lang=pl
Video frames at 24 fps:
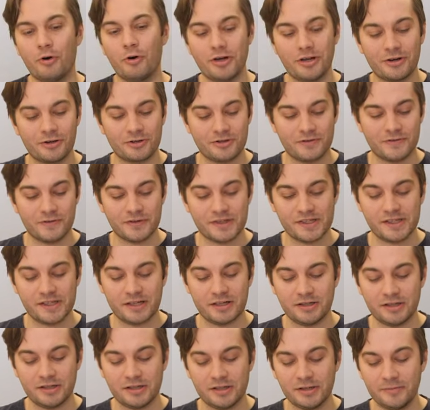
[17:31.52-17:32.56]
Moje
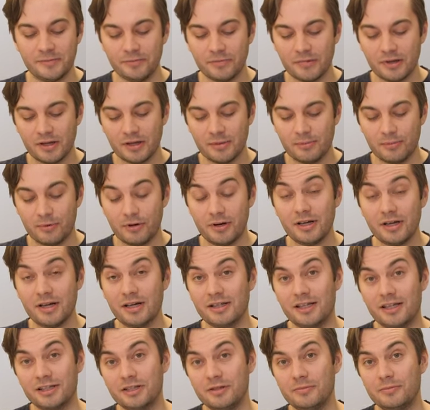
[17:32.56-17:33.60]
rozwiązanie polega
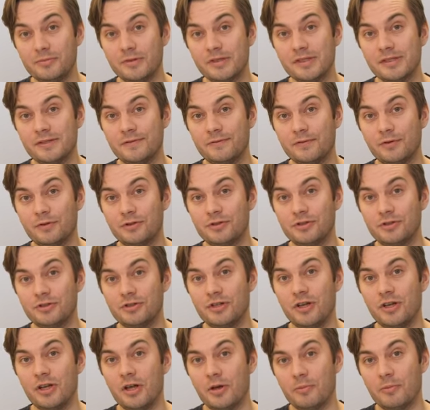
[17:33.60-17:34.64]
na tym, by
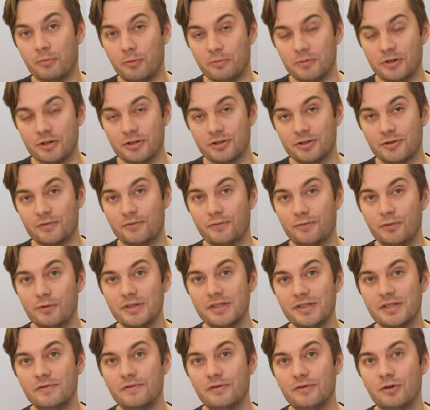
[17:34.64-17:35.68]
stworzyć po pierwsze
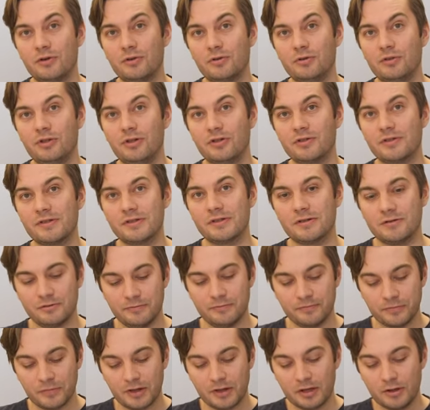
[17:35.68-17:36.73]
funkcję wykonującą
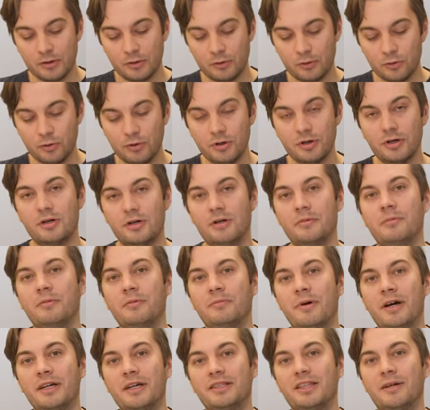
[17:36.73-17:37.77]
ruch
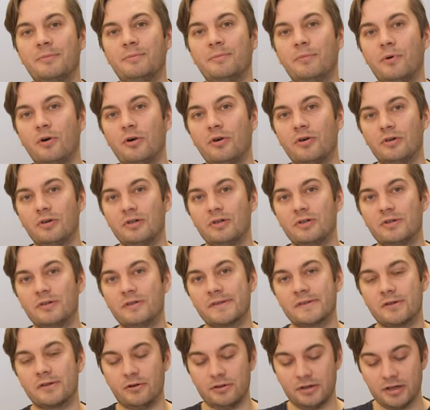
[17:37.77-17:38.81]
bajta po
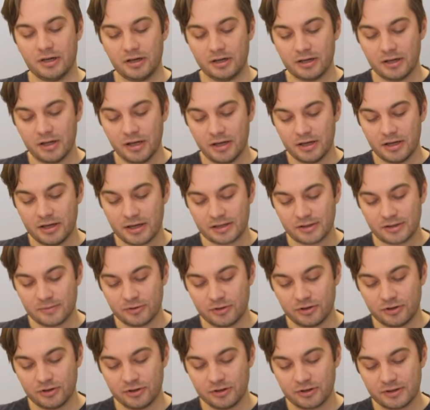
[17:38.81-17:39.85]
schodach. Jak
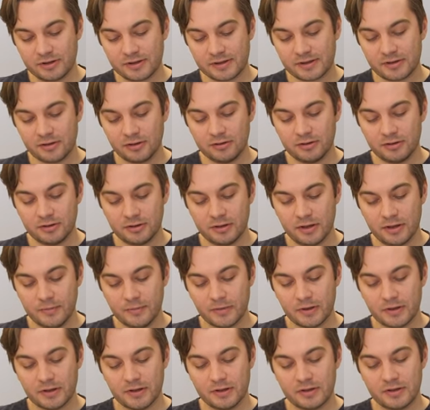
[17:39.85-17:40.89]
zobaczycie, te schody
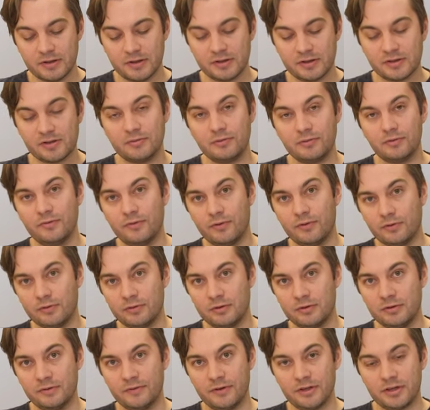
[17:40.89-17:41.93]
e, są
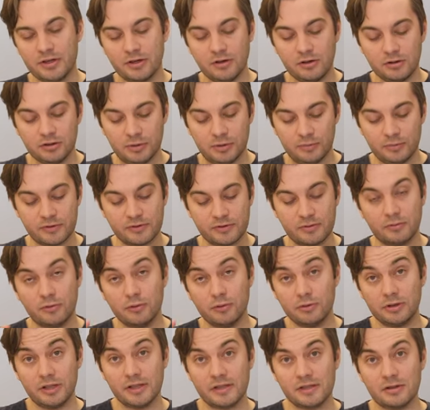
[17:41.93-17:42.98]
dwo, dwojakiego typu. Są
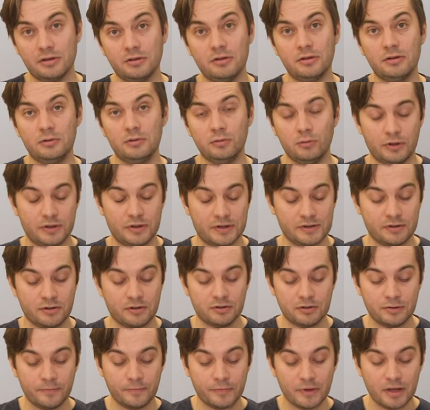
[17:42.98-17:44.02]
krótkie schody i długie
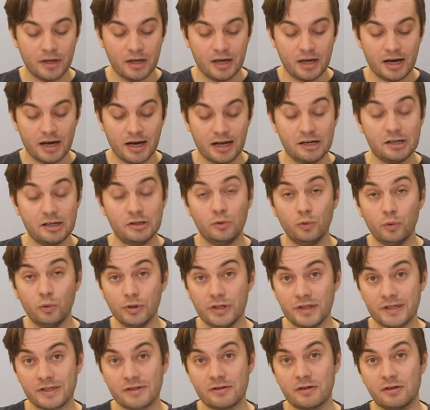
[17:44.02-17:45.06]
schody. Ale
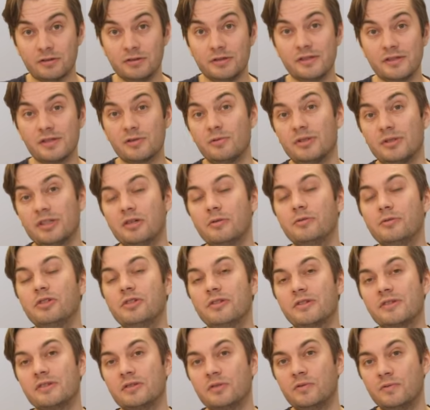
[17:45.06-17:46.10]
długie schody składają się
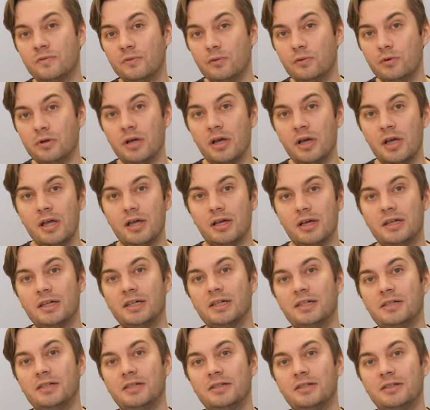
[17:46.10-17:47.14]
z dwóch
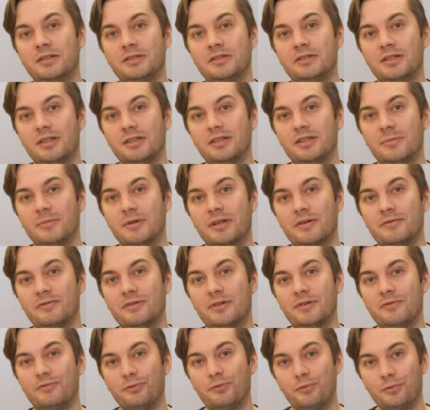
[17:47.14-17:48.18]
e, tak
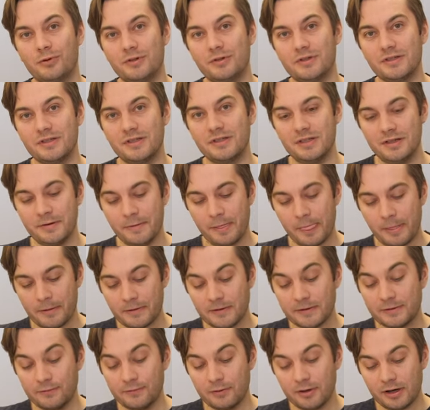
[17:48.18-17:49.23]
naprawdę funkcji,
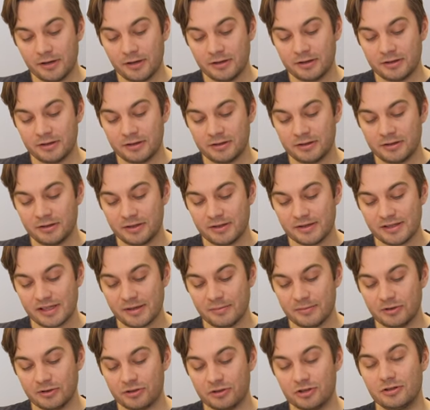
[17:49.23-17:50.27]
z dwóch e, tych
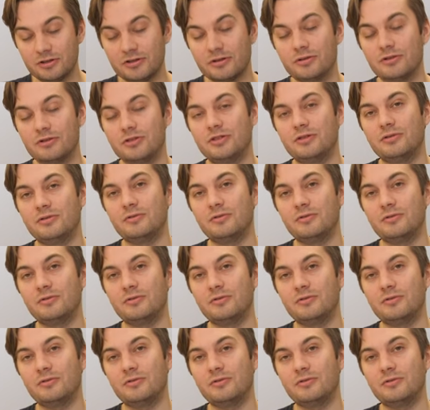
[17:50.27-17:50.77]
samych czynności,